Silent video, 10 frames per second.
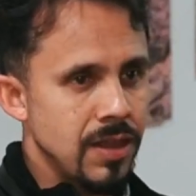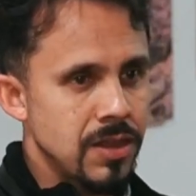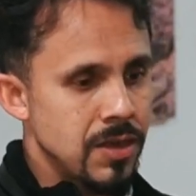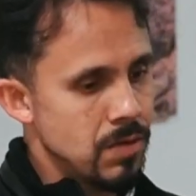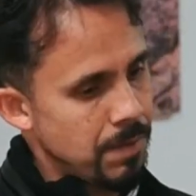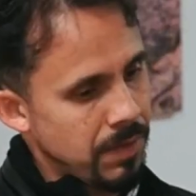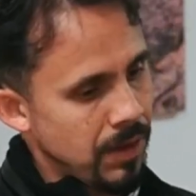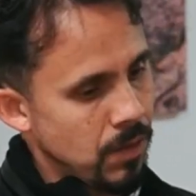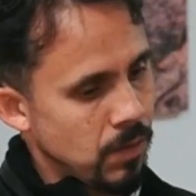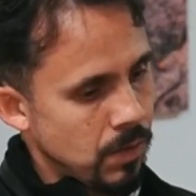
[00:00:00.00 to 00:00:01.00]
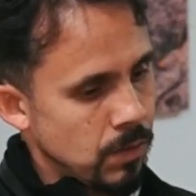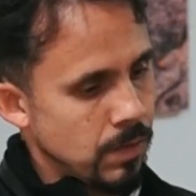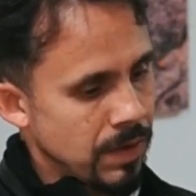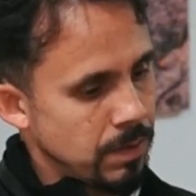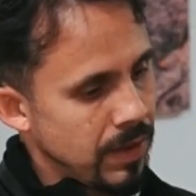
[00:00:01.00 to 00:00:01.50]
E tinha uma, um,
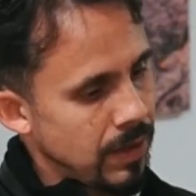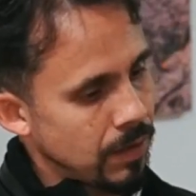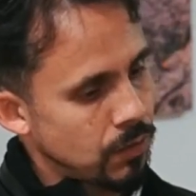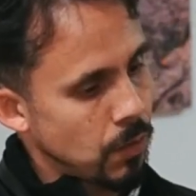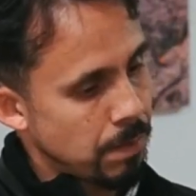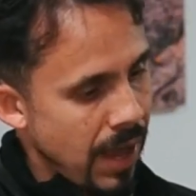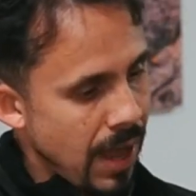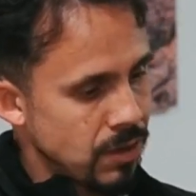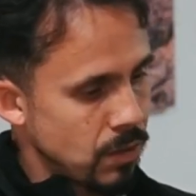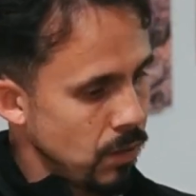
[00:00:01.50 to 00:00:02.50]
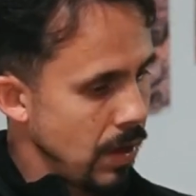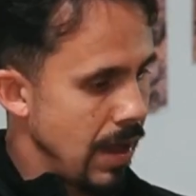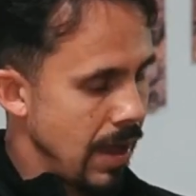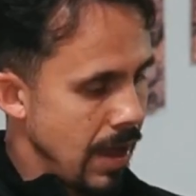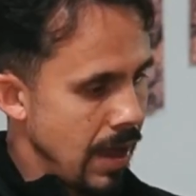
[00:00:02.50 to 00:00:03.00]
umas meninas do prédio
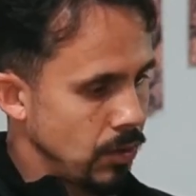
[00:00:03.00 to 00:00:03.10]
é,